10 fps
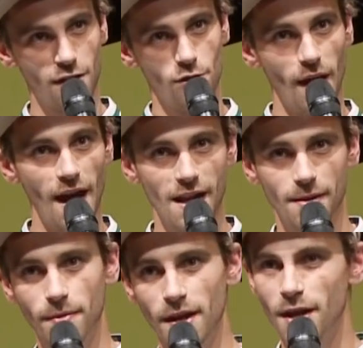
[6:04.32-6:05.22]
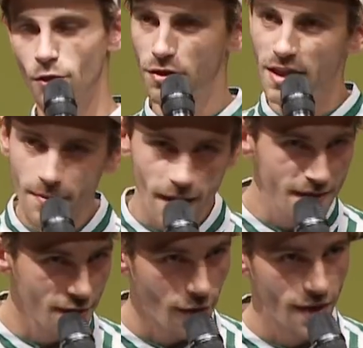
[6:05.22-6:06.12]
Regel über allem. Guckt
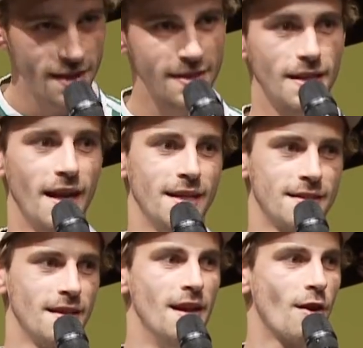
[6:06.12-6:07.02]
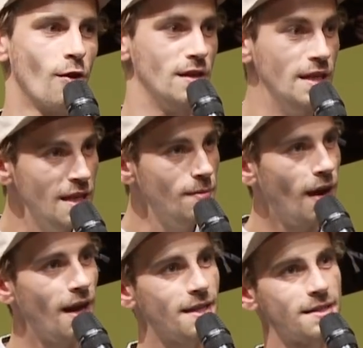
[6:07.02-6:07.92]
niemals in eure Insights. Guckt
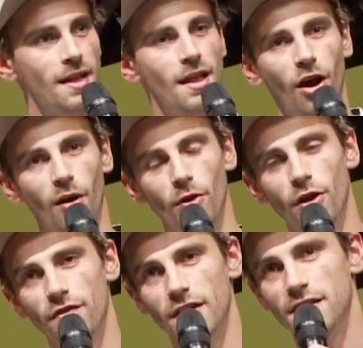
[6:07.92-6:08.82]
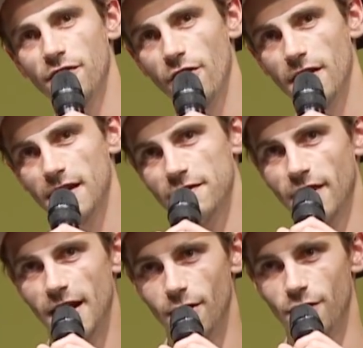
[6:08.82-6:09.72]
niemals, ob irgendwas erfolgreich
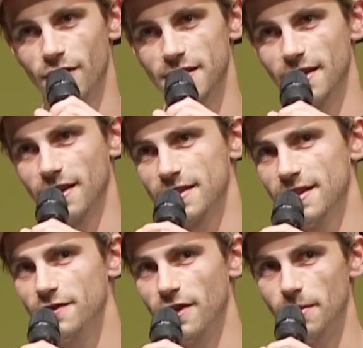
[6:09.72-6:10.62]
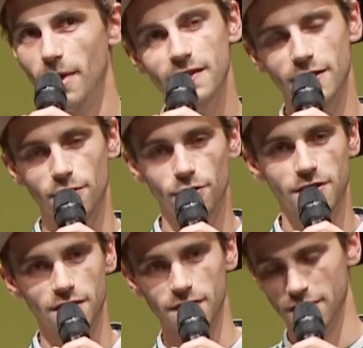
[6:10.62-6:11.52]
war, irgendwas anderes nicht, weil dann machst du halt nur noch
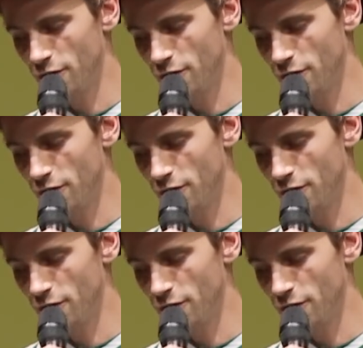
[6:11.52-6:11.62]
das, was